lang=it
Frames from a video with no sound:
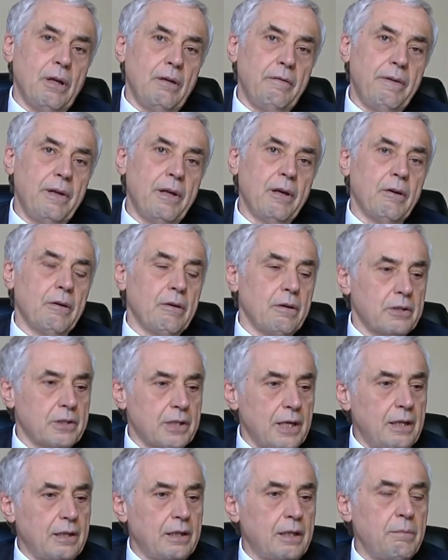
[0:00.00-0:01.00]
il vero
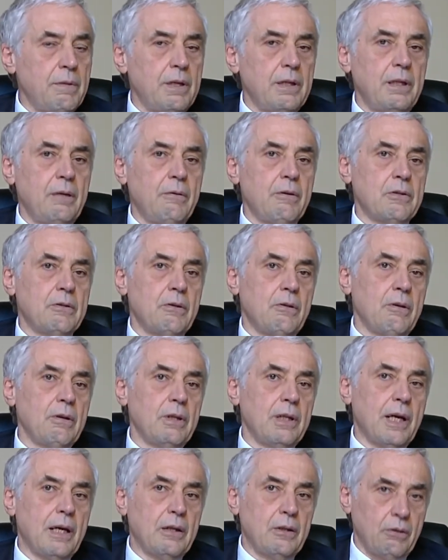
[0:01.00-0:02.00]
sentiment di questo
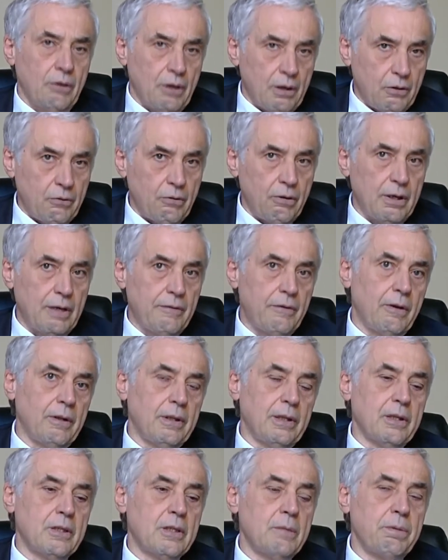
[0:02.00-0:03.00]
contratto ancora una
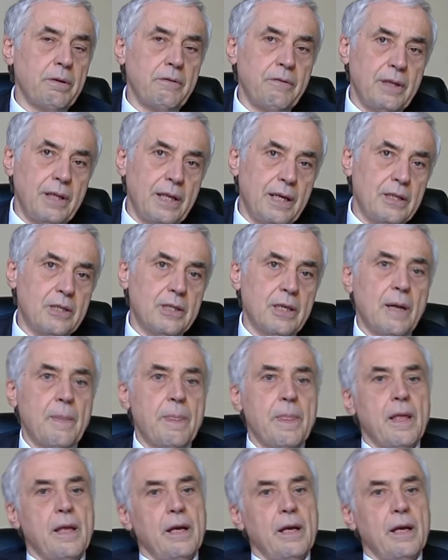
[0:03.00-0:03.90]
volta si privilegia